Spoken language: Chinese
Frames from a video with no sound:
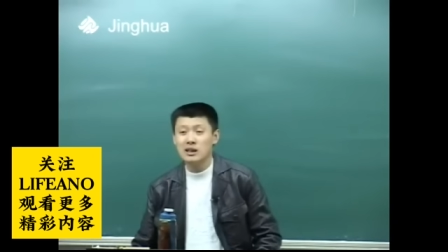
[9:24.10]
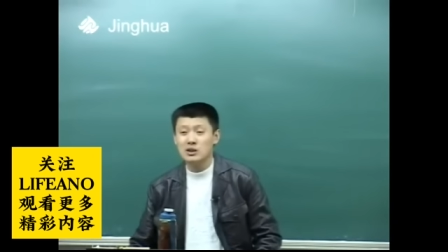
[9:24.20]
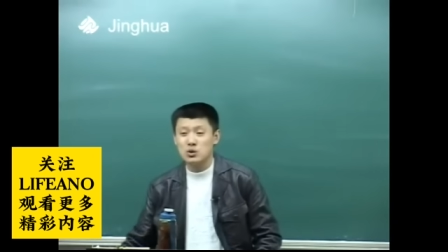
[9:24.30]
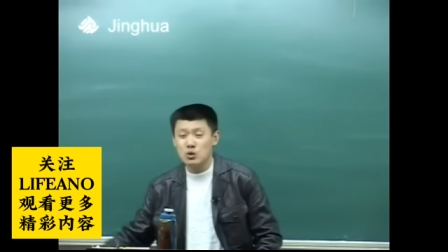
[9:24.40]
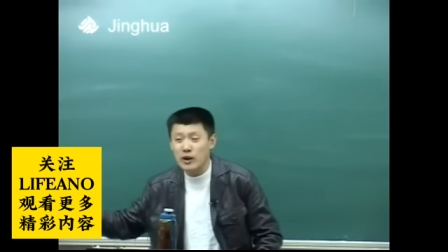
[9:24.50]

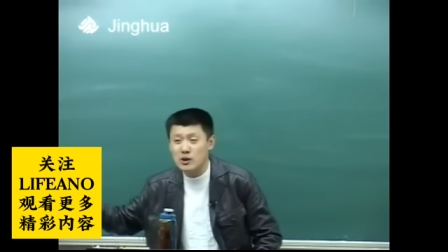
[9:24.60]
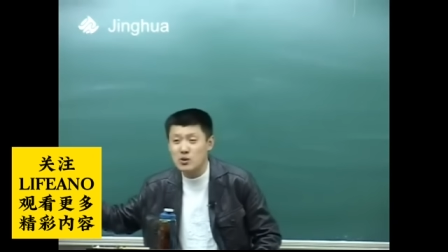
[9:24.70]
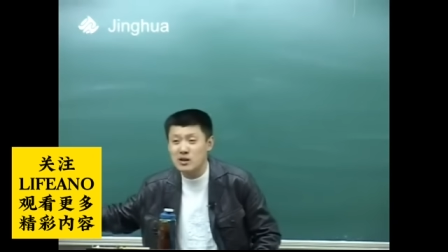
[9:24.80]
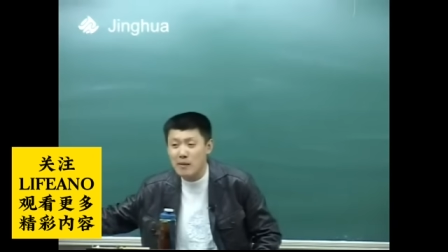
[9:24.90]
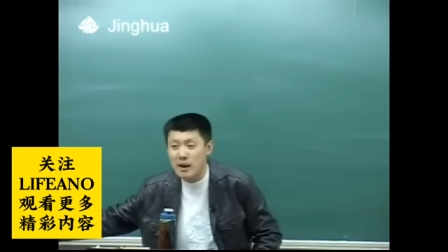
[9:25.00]
除非
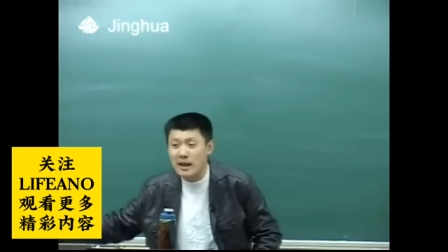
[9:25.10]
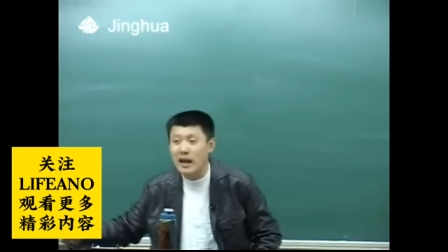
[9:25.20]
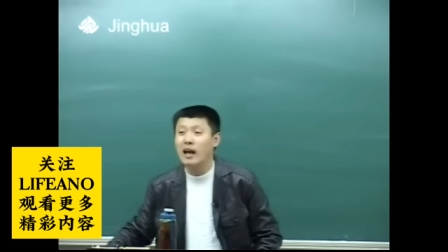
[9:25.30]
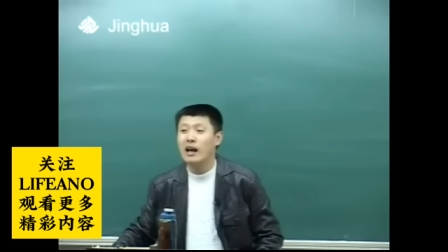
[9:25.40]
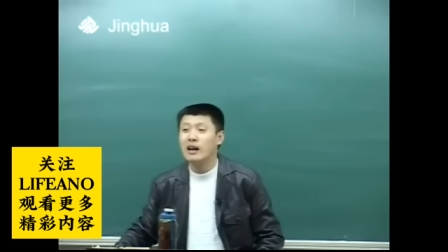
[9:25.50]
种鸦片
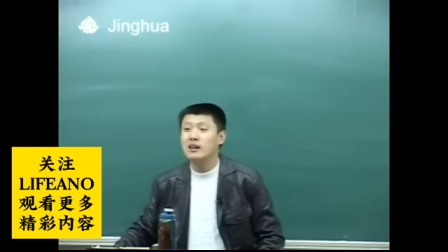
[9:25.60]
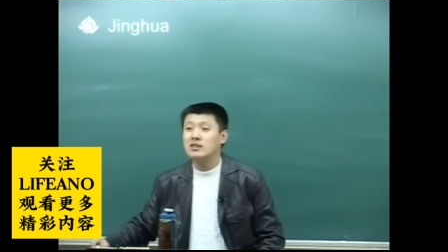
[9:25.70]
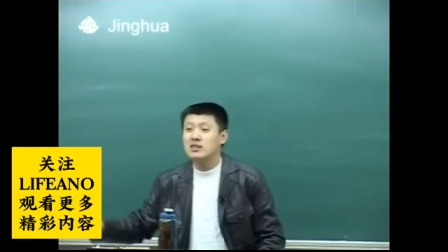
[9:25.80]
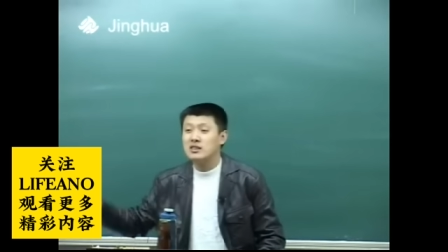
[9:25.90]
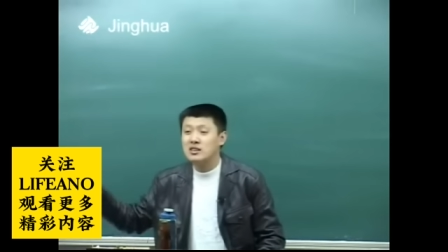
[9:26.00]
烟，
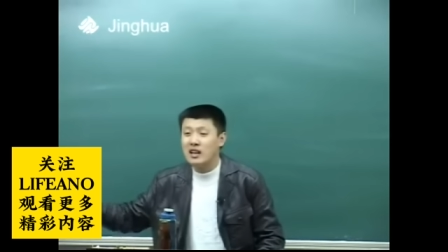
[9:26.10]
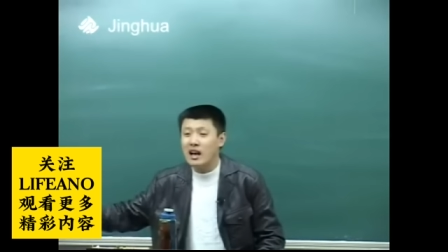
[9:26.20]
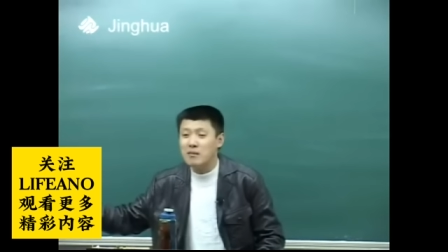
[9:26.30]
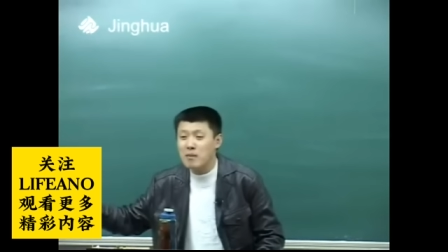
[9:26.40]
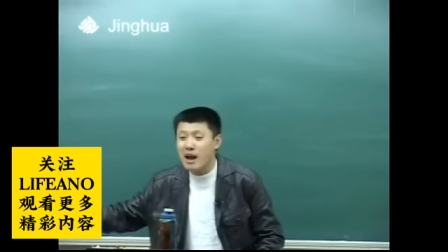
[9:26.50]

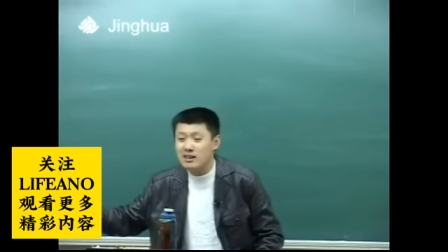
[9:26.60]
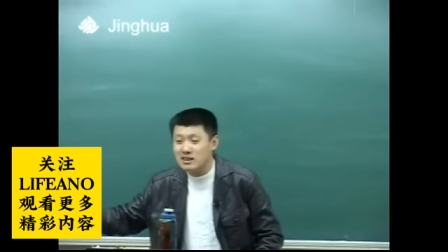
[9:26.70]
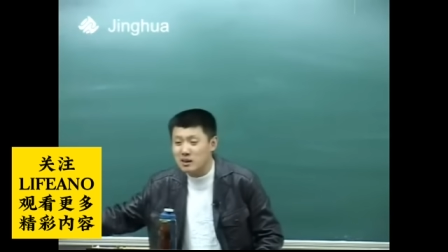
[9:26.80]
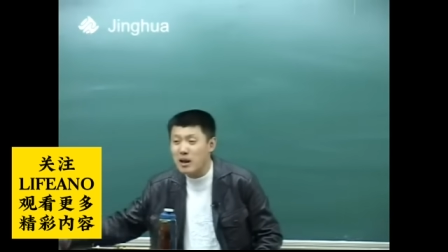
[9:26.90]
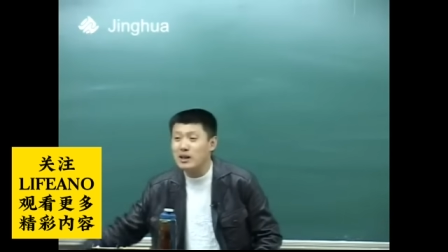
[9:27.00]
那麦子
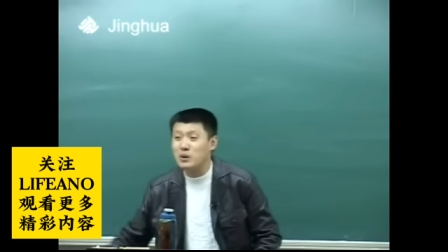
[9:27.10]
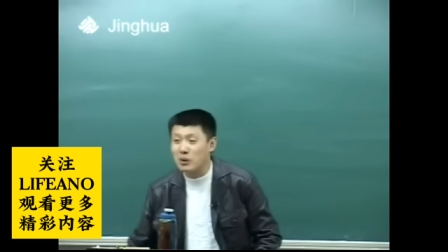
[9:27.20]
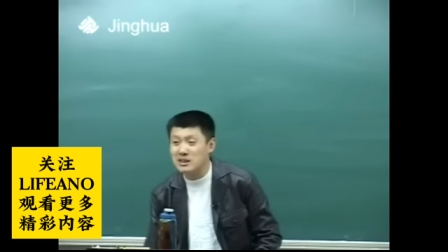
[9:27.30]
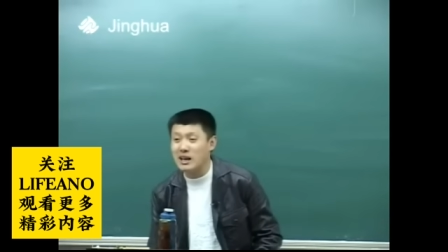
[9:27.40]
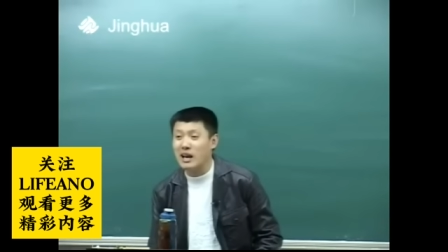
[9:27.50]
能卖多
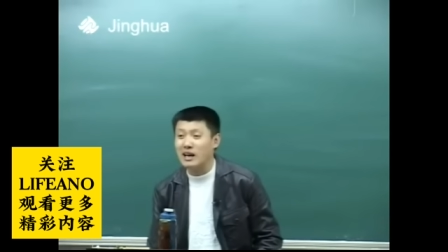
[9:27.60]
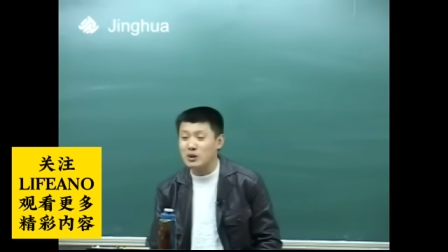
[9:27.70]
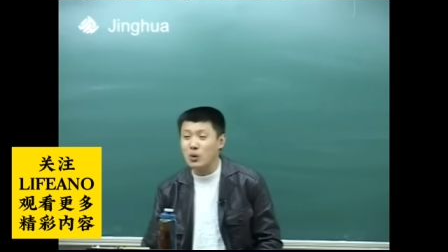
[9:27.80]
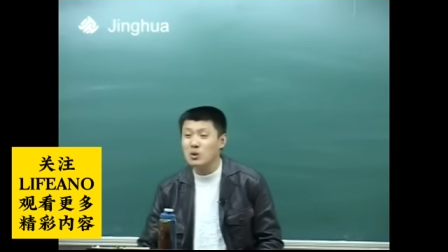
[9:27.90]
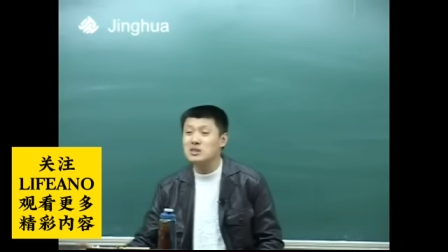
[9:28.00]
少钱？你
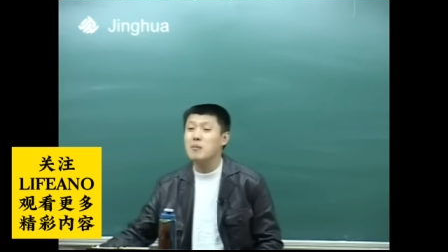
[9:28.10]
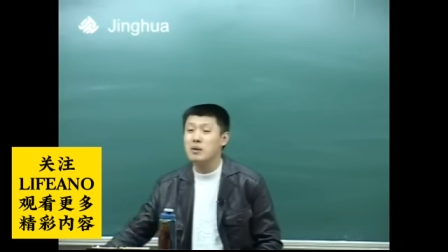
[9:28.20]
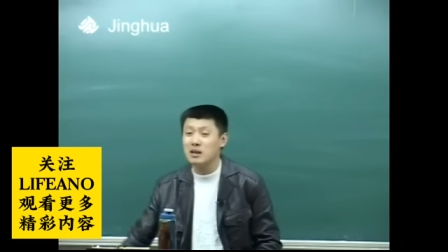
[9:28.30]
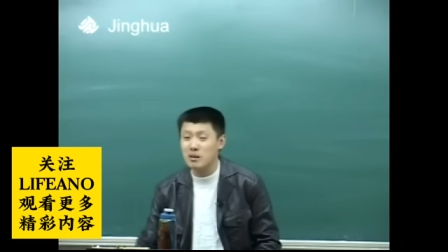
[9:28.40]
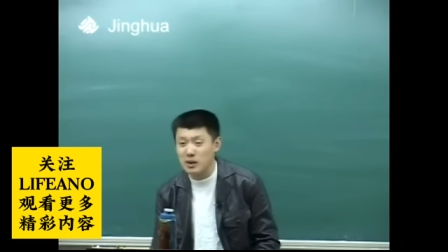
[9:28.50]
农产
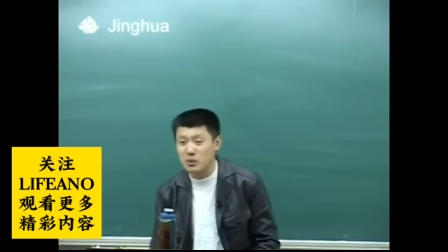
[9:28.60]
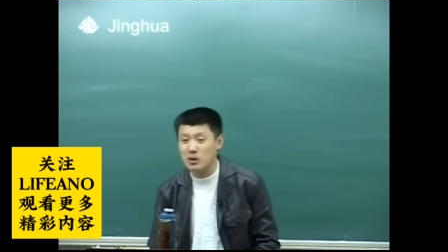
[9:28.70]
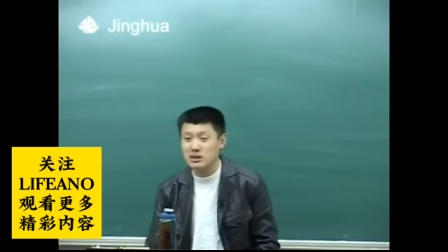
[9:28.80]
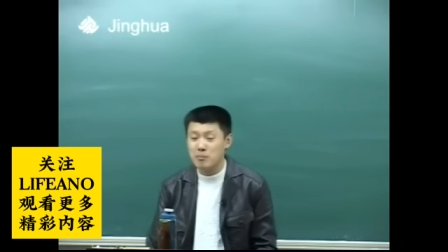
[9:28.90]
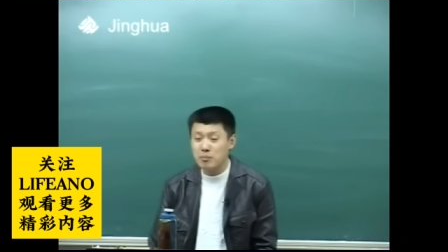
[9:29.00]
品能卖多
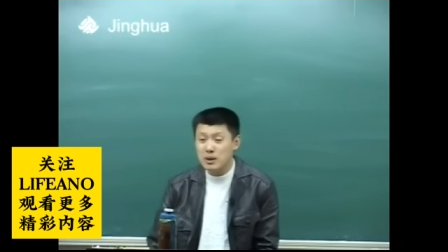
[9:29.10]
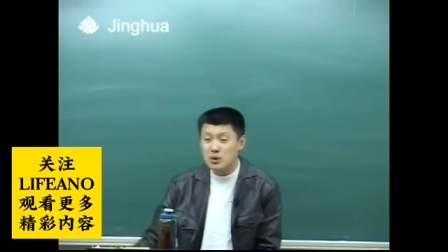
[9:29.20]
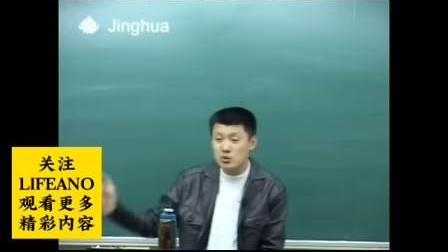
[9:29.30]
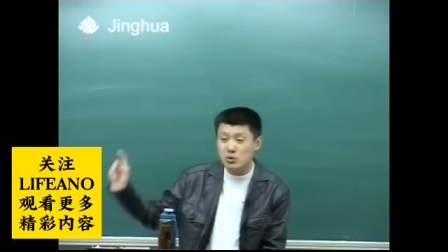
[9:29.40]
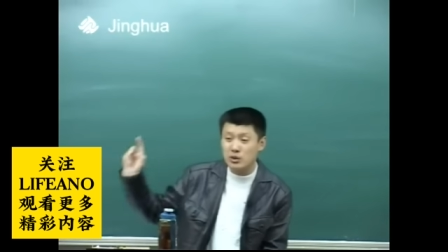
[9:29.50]
少钱？必
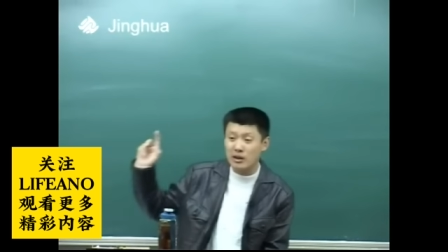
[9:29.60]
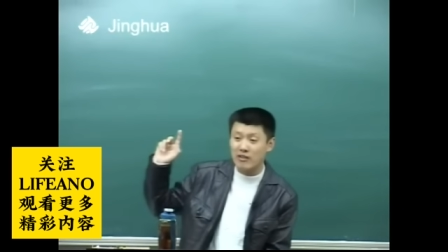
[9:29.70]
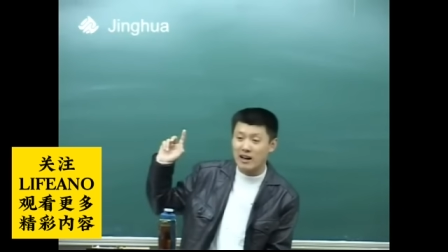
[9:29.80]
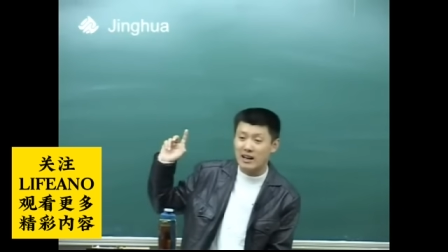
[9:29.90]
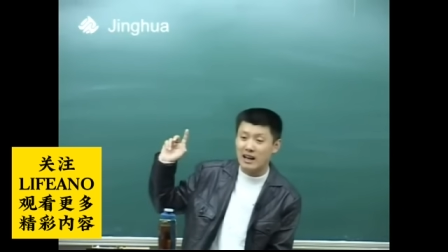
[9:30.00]
须得
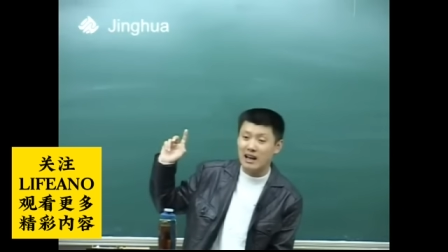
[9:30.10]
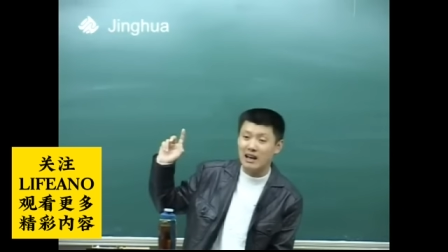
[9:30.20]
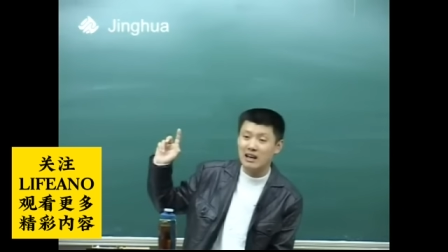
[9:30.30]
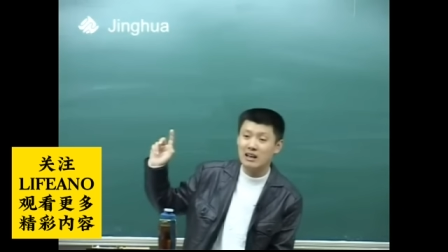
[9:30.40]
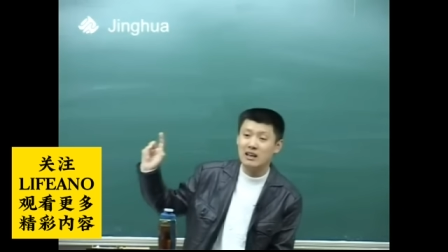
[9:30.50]
发展。